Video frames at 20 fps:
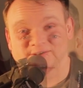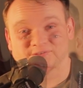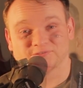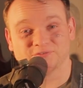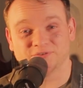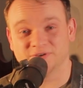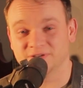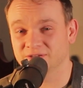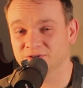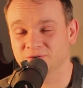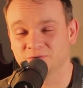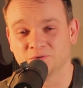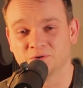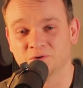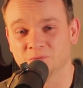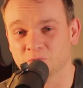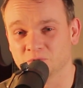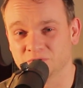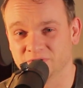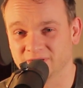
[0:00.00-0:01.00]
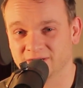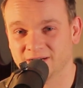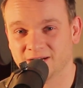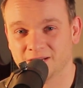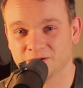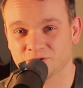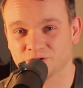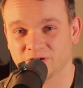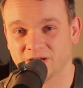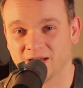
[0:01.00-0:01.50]
Viele coole
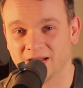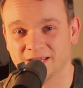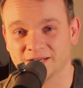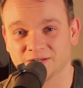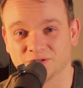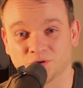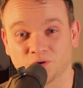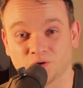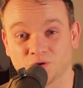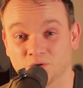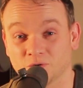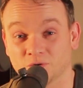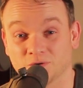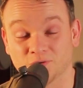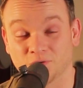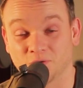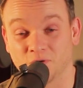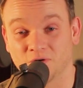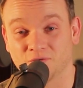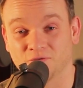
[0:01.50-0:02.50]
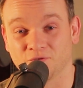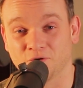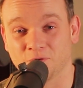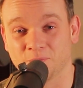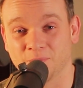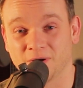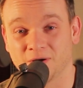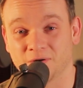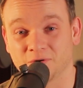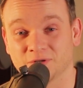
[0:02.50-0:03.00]
musikalische Eindrücke und
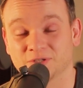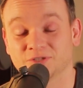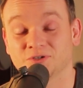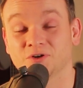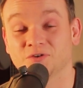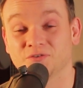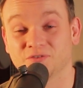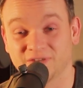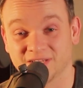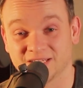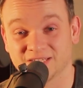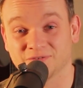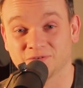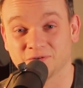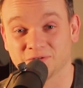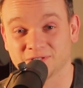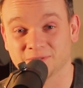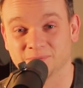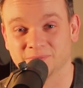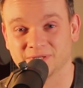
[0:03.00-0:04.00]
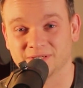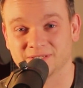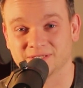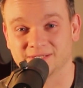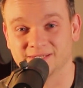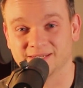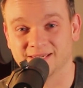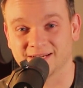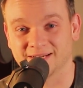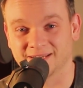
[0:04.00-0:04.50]
Ohrwürmer und ich hoffe, dass wir uns im
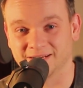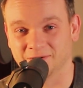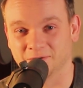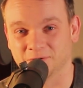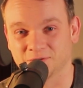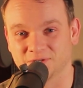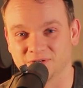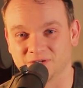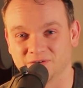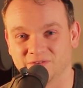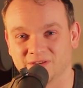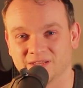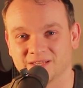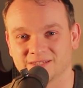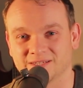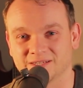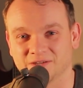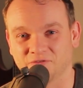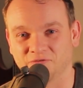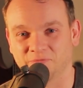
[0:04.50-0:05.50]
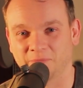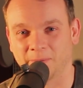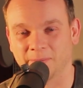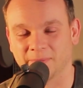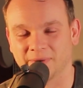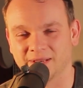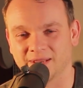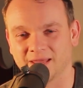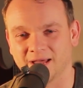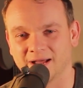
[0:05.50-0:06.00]
nächsten Jahr genauso hier wiedersehen auf meinem
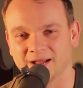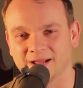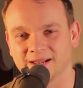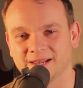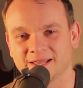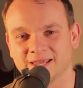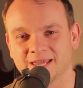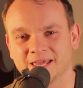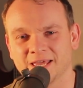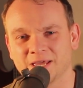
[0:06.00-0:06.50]
Kanal.